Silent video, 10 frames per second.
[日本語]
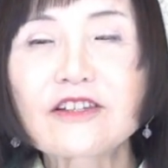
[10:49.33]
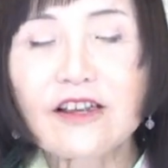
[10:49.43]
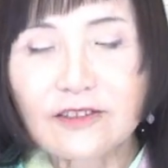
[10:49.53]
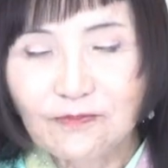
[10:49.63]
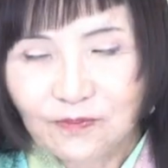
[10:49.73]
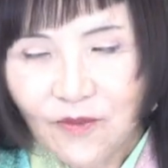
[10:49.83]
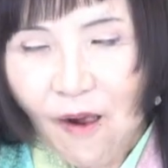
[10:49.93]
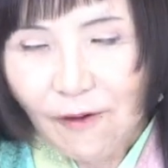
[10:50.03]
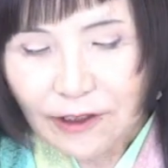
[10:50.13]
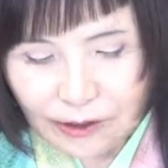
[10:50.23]
たい。
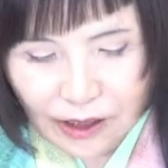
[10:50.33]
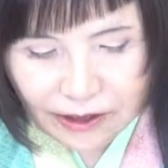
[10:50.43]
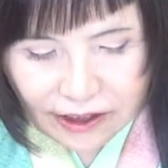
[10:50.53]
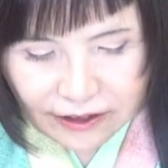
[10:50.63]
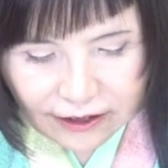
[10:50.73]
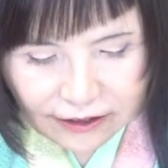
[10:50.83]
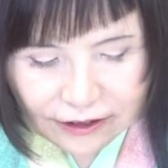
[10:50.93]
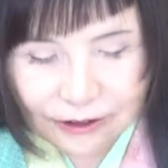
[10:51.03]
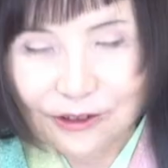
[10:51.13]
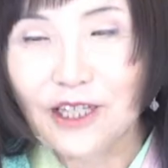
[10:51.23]
でも食べさせられな
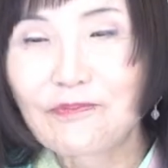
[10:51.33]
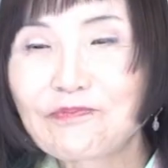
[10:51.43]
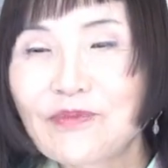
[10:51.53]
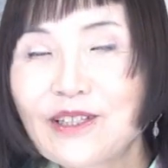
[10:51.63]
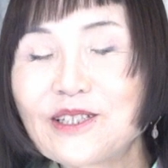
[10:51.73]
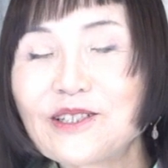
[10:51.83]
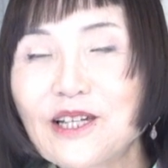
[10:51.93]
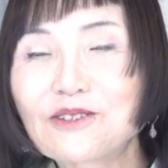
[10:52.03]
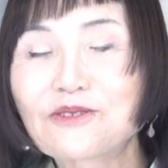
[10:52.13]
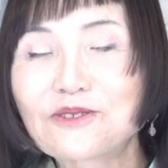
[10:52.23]
いのでね、
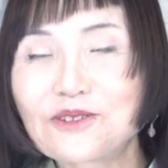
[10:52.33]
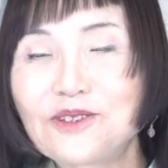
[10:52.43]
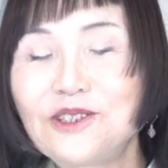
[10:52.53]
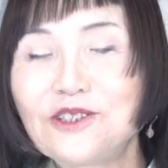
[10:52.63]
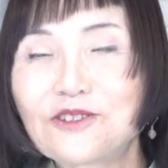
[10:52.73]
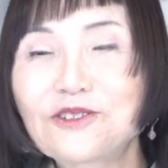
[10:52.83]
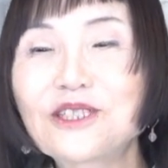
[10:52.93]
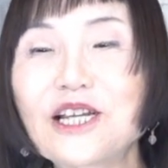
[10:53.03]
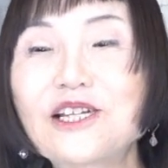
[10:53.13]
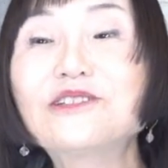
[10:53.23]
早速すぐ
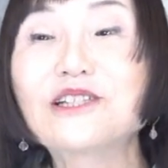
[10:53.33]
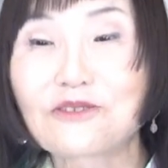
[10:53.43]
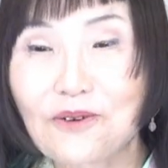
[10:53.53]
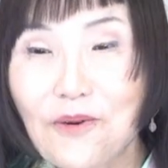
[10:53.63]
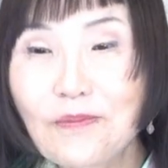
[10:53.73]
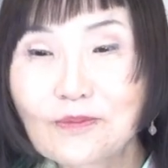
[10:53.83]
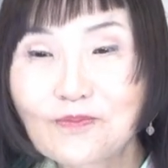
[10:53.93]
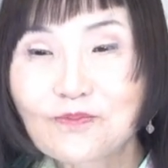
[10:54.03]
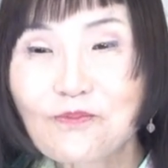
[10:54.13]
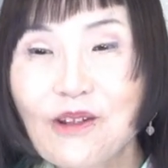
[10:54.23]
できるでしょ、
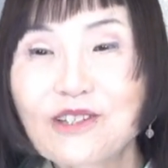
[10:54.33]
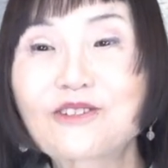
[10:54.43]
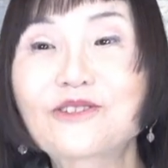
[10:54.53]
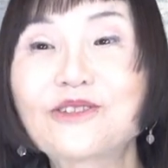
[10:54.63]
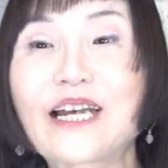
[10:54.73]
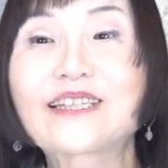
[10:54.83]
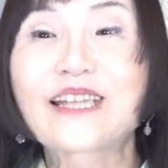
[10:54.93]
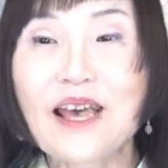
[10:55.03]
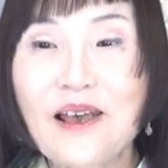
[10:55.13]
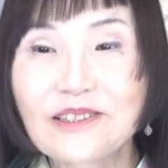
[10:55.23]
すぐやっ
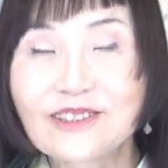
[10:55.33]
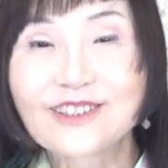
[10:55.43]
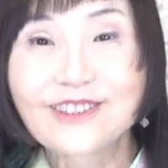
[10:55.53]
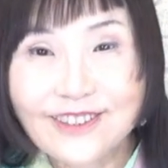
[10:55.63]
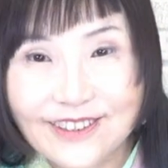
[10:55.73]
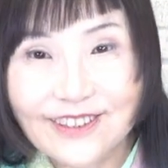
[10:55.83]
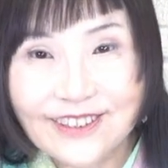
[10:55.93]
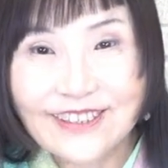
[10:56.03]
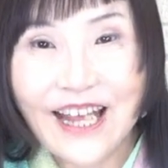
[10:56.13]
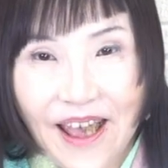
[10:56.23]
てすぐ
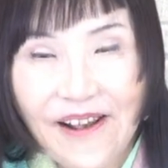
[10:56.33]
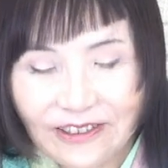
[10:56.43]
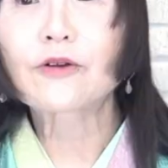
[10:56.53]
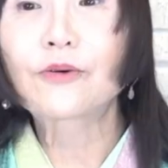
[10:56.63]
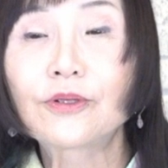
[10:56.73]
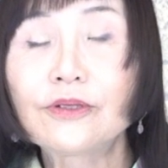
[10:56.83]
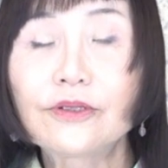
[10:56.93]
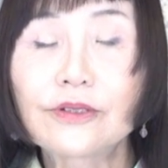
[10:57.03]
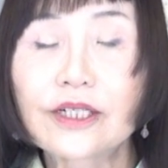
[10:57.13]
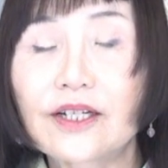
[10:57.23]
ね。こういう
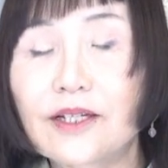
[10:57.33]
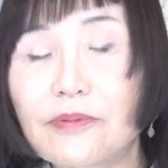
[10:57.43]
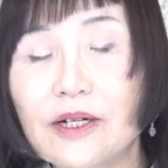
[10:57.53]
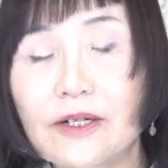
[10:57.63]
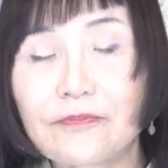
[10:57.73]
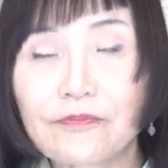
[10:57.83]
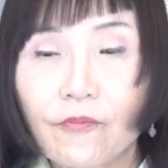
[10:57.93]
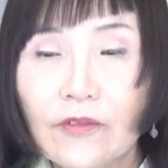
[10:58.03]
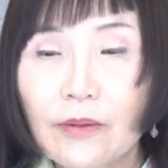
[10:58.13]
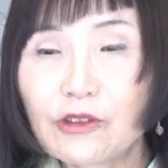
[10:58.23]
料理があれば、
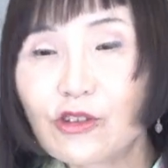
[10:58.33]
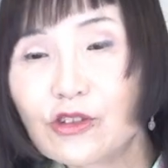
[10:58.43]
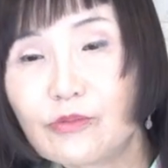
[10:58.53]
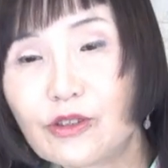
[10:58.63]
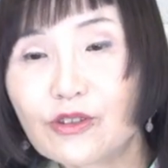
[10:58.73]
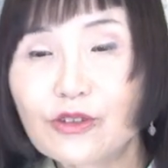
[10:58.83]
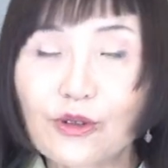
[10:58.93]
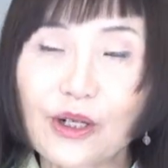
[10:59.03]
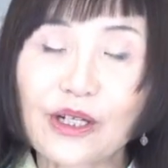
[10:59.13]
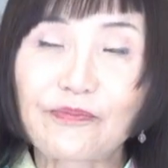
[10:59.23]
いや、味噌汁
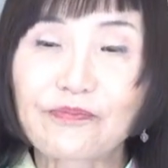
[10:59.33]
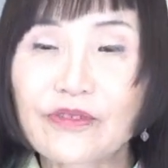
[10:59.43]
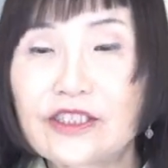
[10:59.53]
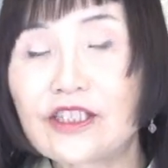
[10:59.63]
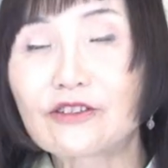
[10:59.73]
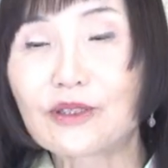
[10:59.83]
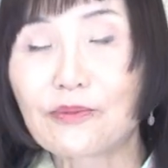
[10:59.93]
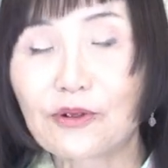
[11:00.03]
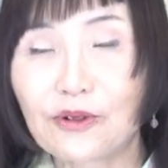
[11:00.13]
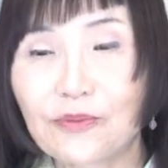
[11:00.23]
とかしなくて
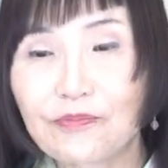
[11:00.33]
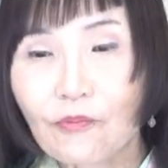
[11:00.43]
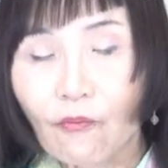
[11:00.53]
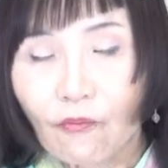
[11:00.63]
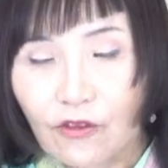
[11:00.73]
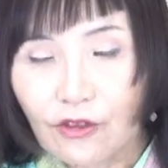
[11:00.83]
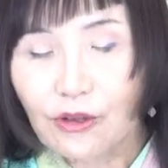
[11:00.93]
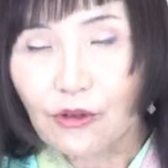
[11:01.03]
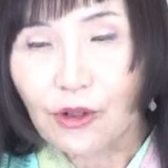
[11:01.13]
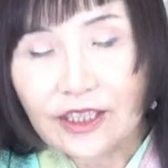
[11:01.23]
も本当
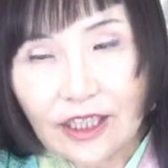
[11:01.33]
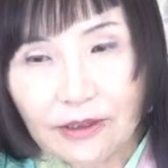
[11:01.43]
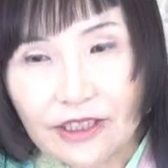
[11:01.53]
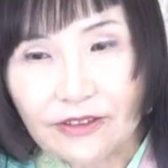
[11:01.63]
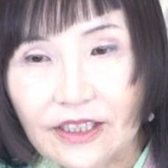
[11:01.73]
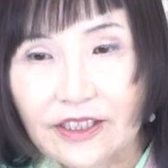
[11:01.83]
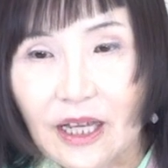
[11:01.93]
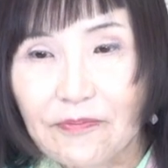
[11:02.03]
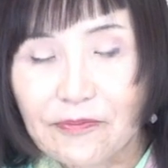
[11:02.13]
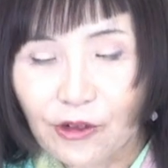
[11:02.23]
にこれ食べてけ
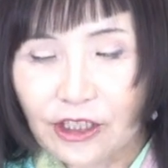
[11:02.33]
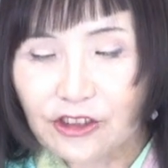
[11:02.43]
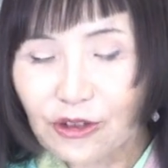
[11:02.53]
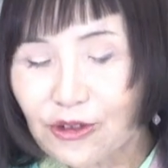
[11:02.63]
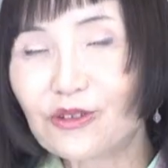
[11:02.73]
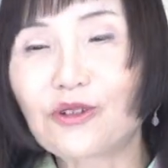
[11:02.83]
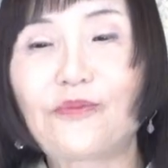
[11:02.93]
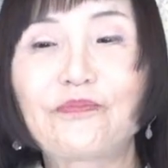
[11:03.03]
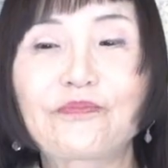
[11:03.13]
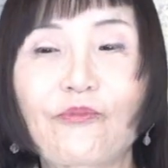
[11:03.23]
で、これにちょっと
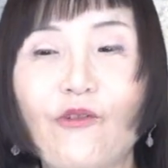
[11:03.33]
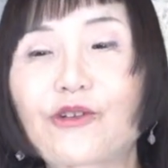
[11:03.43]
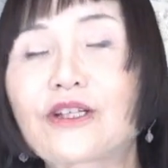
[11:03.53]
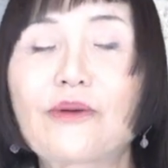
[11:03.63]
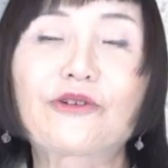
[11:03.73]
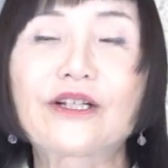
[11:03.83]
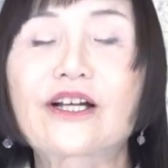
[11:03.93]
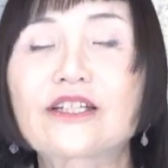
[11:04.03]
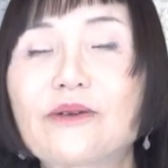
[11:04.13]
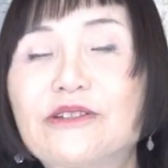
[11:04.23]
お漬物なん
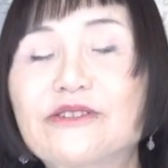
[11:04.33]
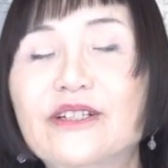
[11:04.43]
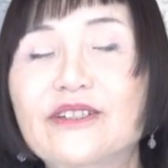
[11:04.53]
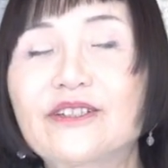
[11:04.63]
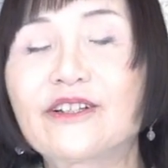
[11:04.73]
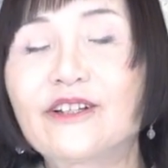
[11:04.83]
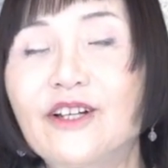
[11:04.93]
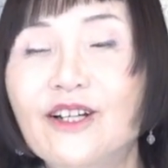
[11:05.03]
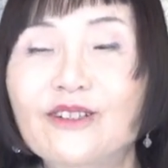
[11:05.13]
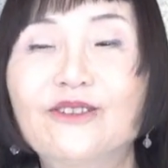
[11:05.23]
か食べてるだけで
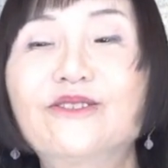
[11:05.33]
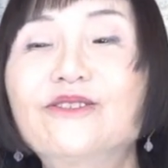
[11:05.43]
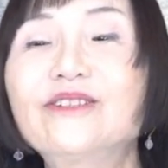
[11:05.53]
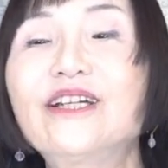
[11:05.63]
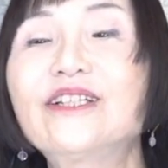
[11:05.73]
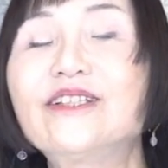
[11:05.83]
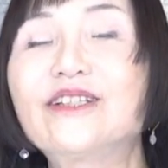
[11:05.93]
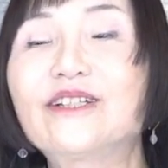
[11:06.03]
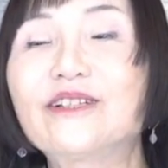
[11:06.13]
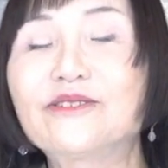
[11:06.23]
ぐんぐん元気に
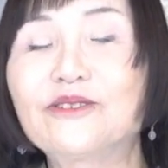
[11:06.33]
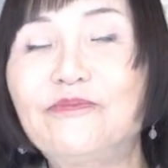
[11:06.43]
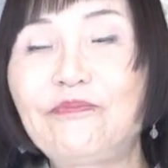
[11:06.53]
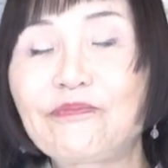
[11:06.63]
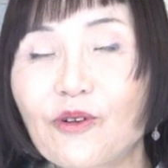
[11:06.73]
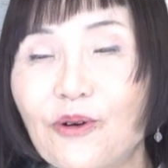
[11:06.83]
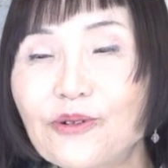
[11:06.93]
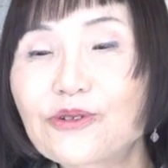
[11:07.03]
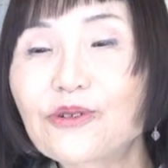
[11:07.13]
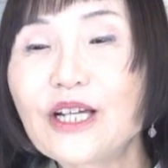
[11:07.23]
なれる、
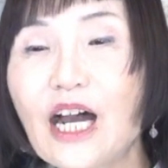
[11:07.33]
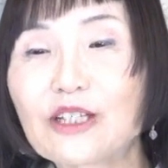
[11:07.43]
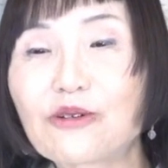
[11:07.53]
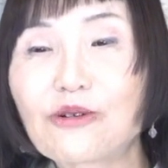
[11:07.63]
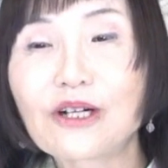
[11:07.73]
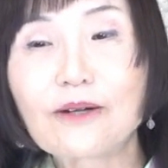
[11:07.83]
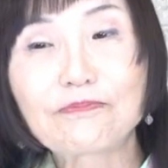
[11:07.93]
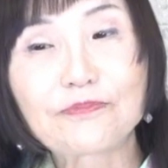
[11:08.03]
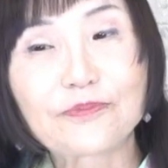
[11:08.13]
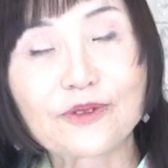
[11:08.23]
本当に波動アッ
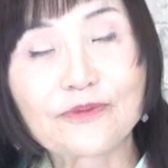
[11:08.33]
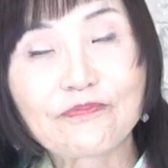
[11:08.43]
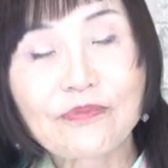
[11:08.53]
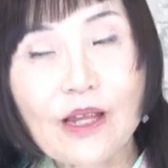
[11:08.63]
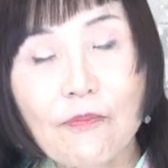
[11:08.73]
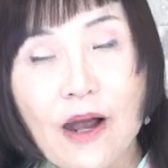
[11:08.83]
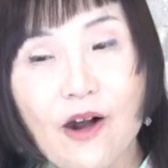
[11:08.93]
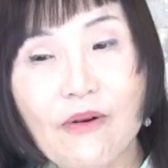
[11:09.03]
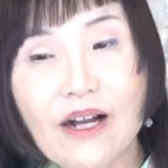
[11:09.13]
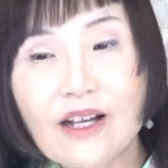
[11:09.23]
プ
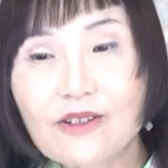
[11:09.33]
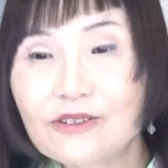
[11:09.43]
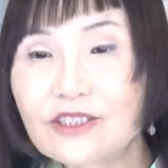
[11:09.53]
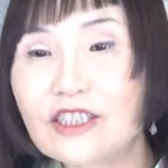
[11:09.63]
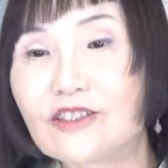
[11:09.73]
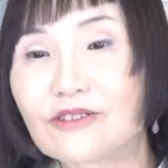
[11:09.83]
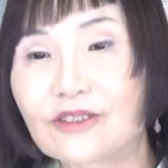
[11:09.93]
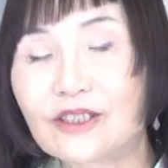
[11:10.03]
パワークッキングって、